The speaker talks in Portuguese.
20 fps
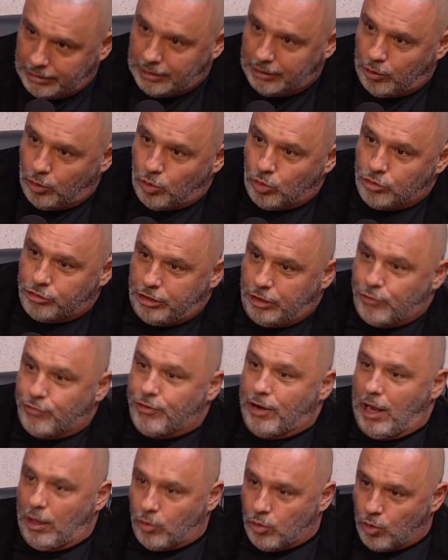que eu consigo
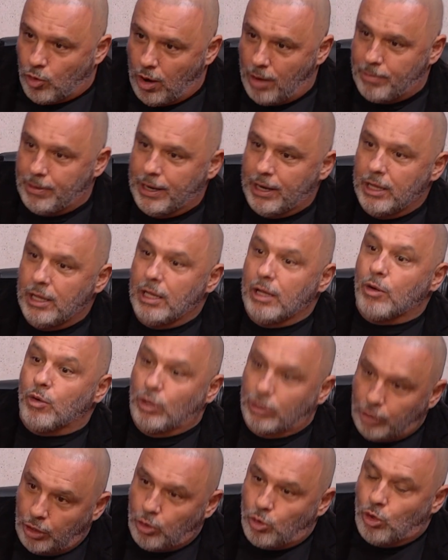falar com o cobra?
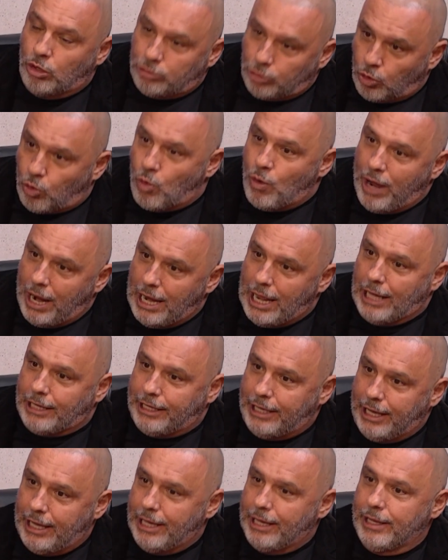Quando eu encontro com ele
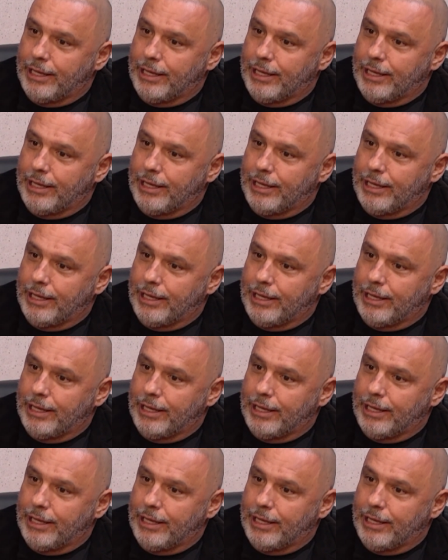aqui,